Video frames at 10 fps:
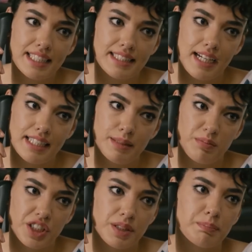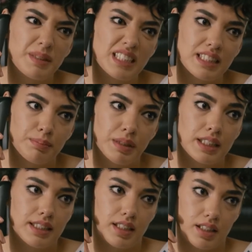yeterliymiş. Bıktı
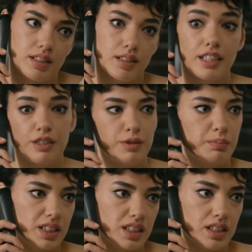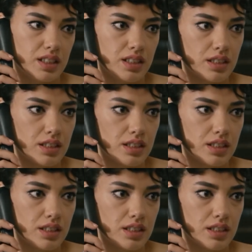bıktı. 3 Temmuz